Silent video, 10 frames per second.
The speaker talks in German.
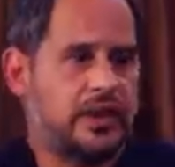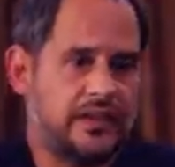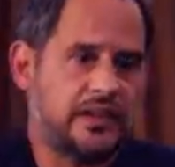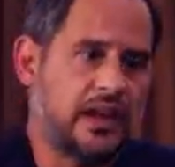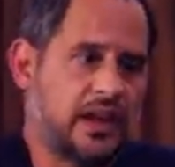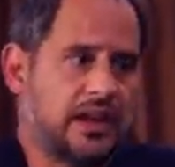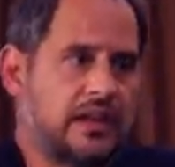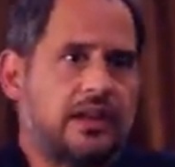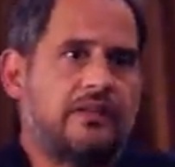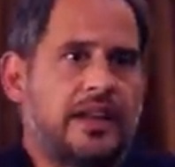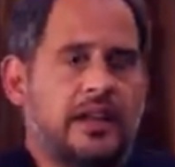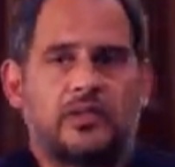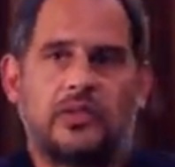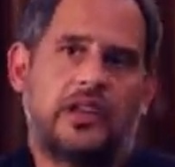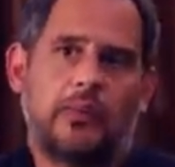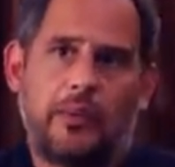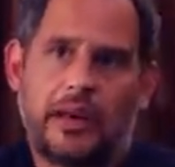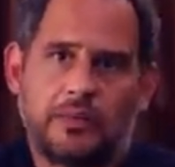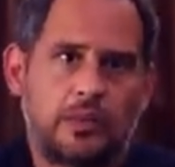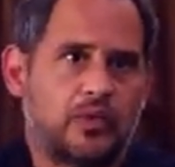für jetzt eine weitere
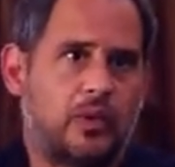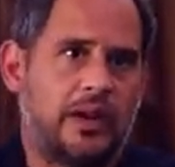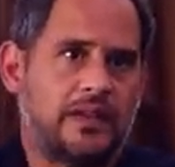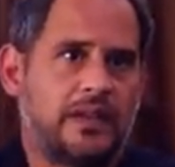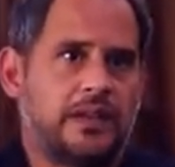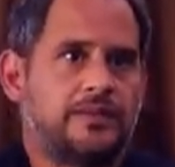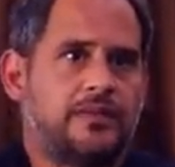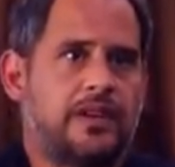Zusammenarbeit mit dem Thomas, ne?